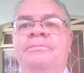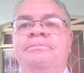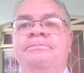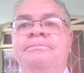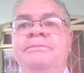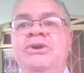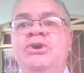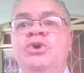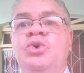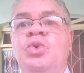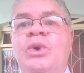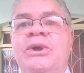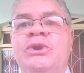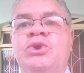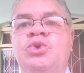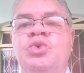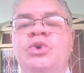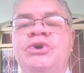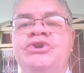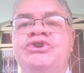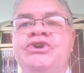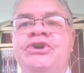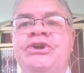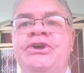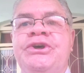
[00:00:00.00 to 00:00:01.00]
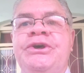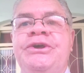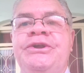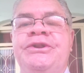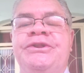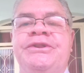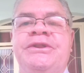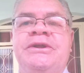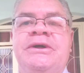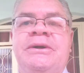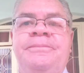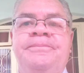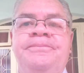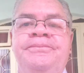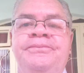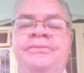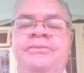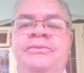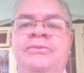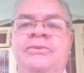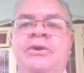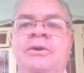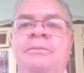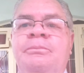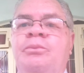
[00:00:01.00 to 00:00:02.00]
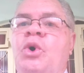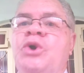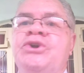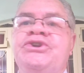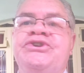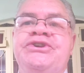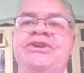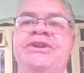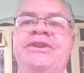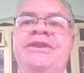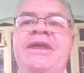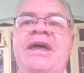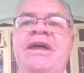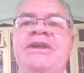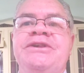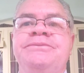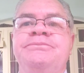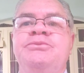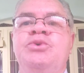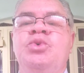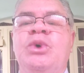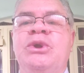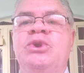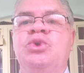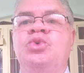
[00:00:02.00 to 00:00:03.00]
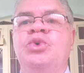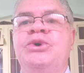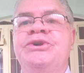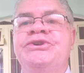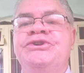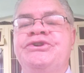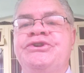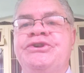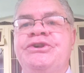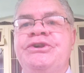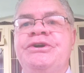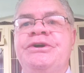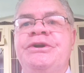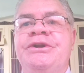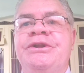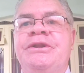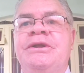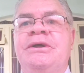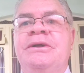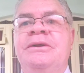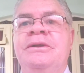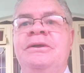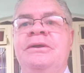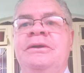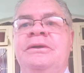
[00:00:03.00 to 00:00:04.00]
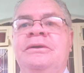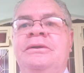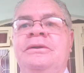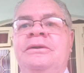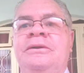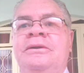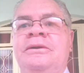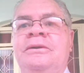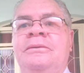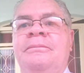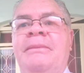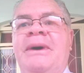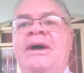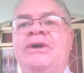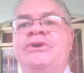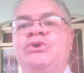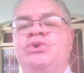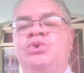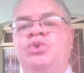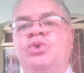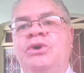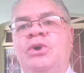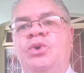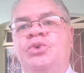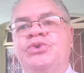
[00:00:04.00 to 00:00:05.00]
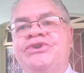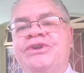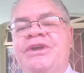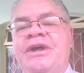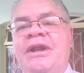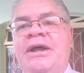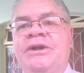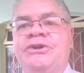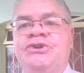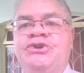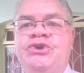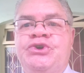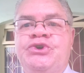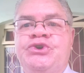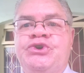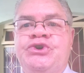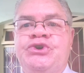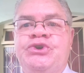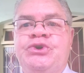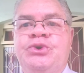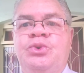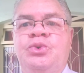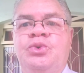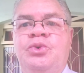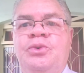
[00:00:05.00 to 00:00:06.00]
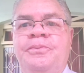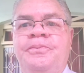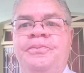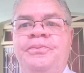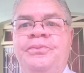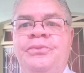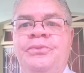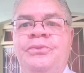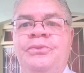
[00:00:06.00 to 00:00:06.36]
Mil à tua direita, pode ser dez mil à tua esquerda, mas tu não serás atingido,